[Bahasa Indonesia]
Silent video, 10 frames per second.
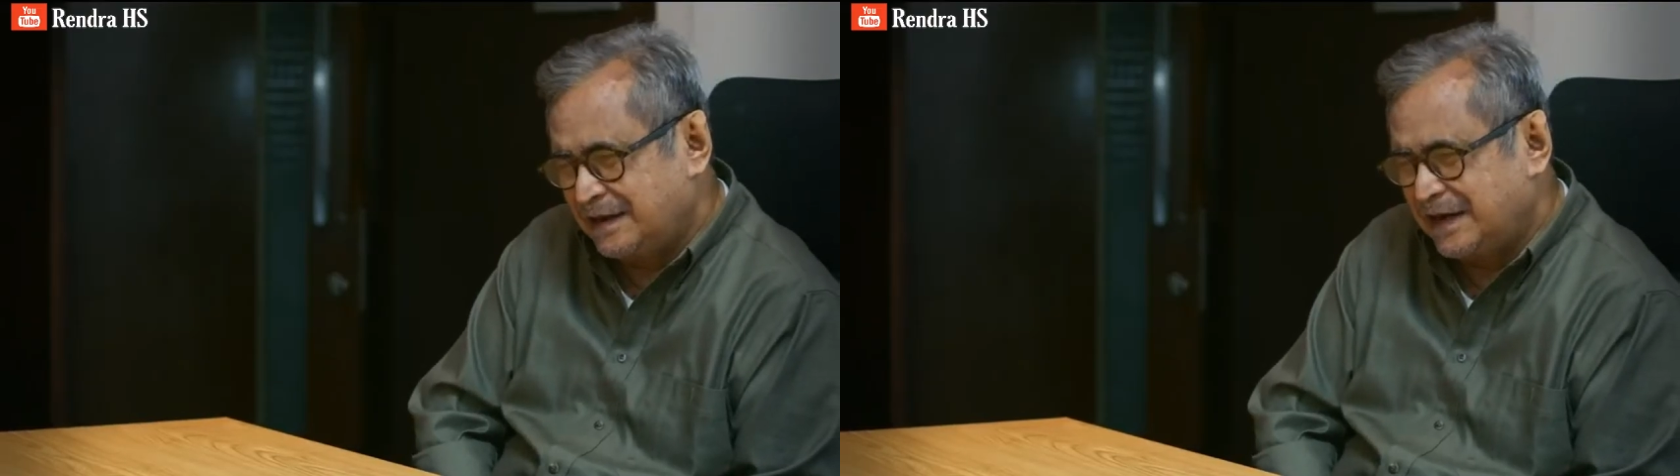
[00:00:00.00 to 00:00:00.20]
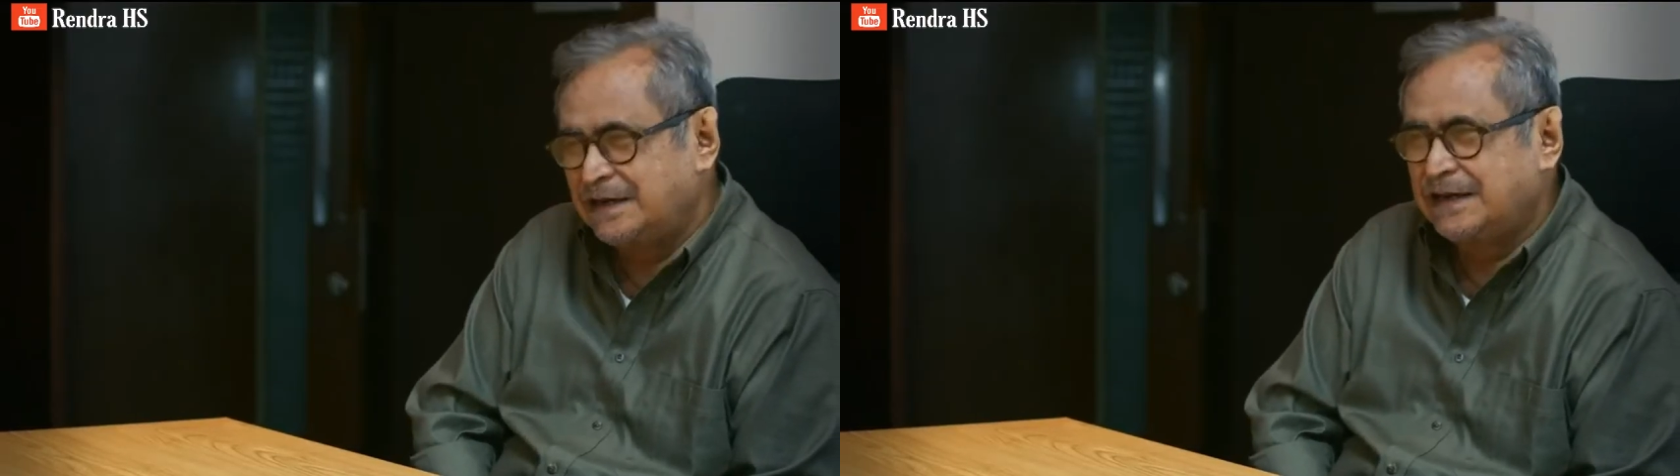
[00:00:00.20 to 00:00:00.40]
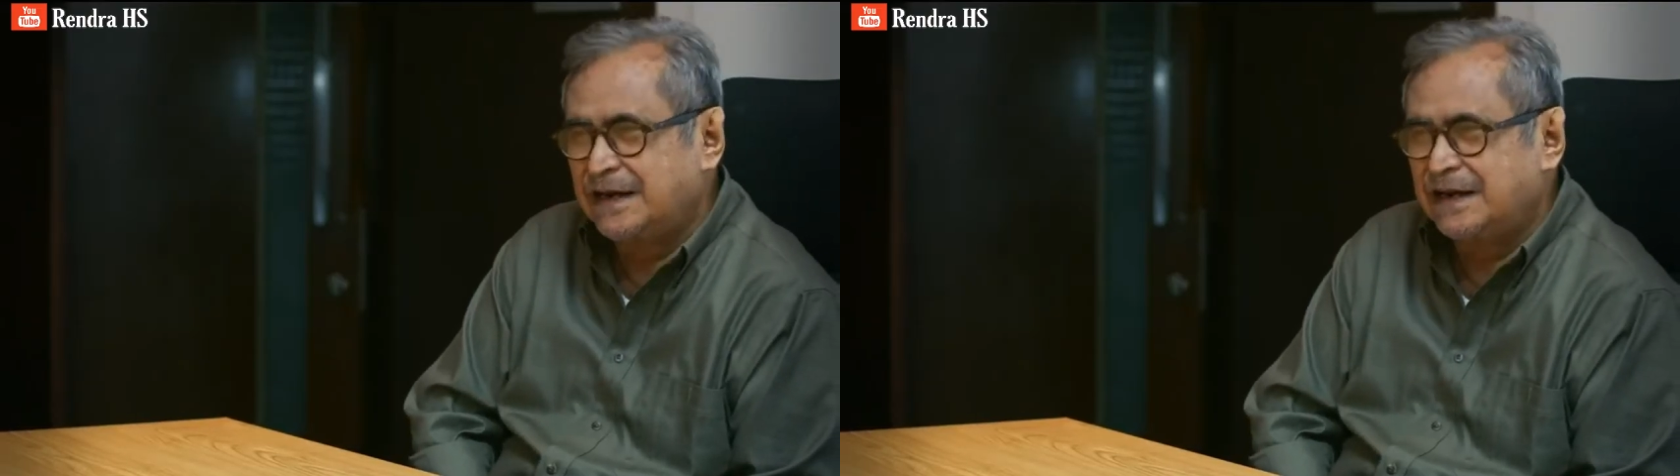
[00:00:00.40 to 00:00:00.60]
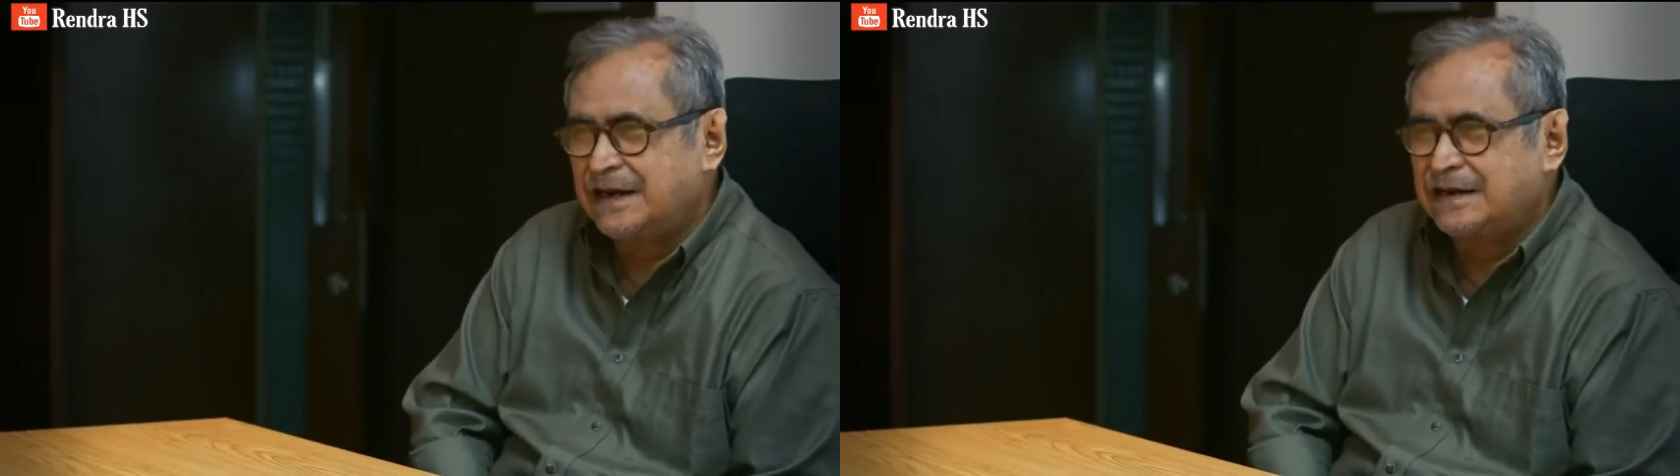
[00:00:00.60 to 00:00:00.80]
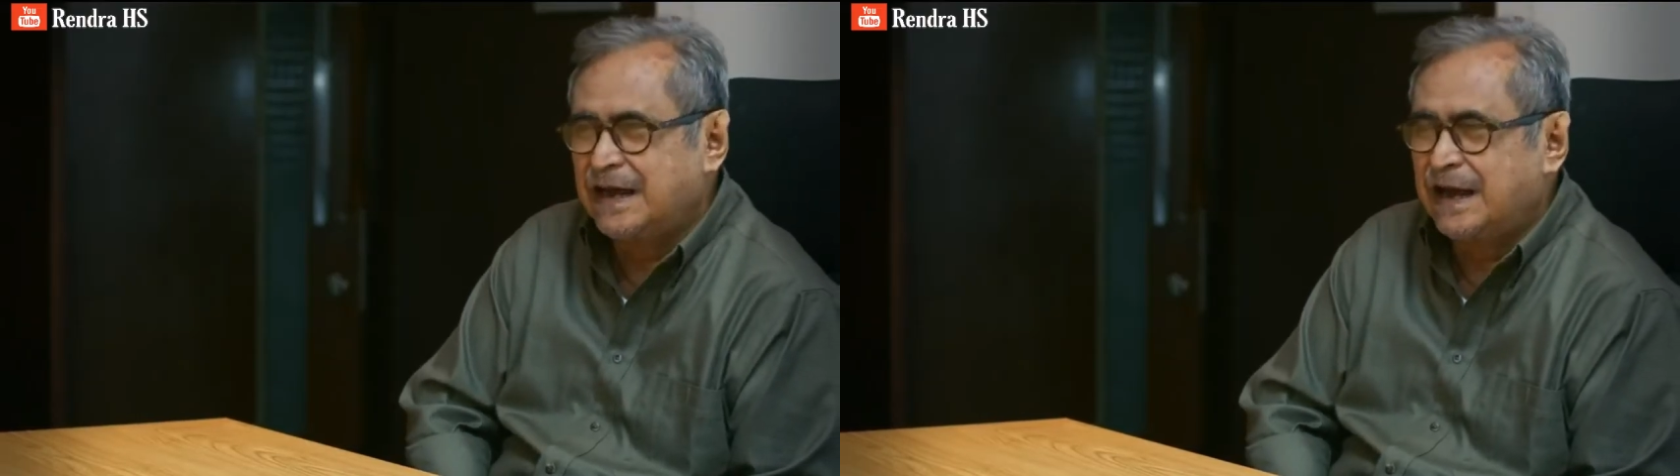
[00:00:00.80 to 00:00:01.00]
dan
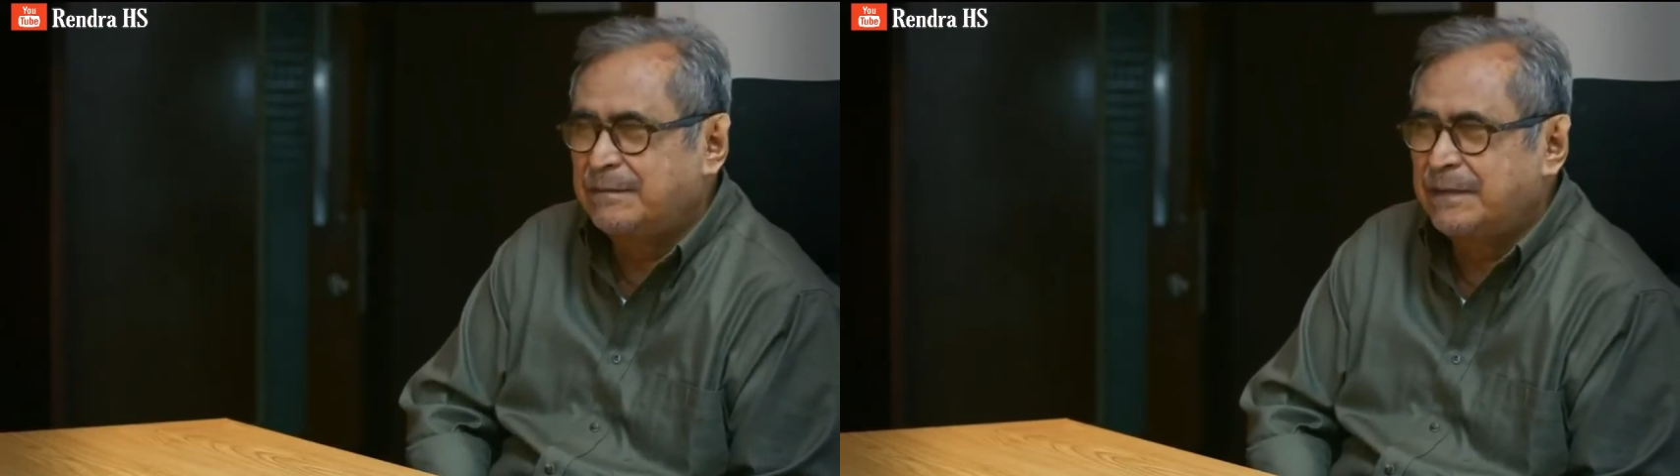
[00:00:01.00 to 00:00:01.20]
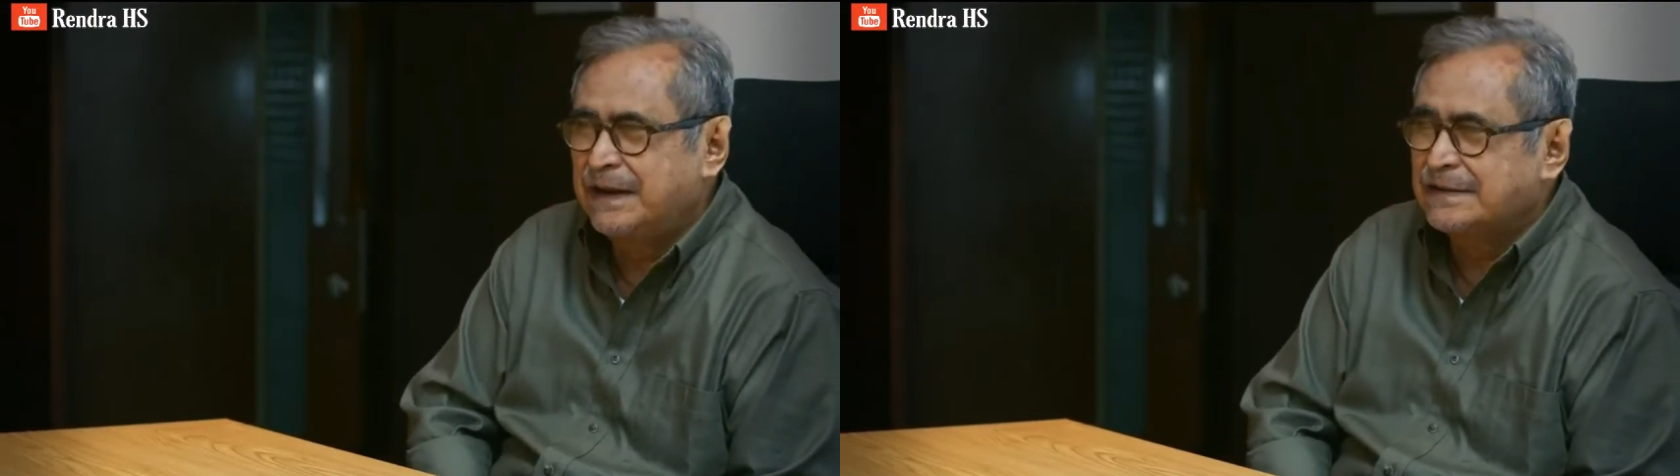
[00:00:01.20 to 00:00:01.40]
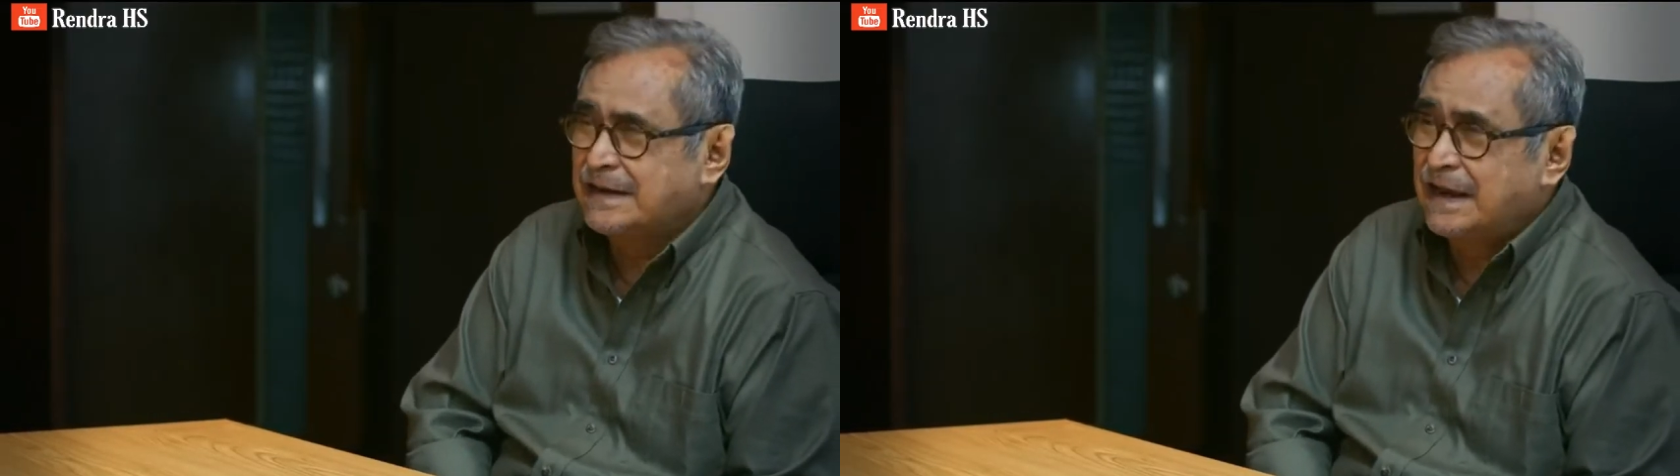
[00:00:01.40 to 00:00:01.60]
kinerja apa yang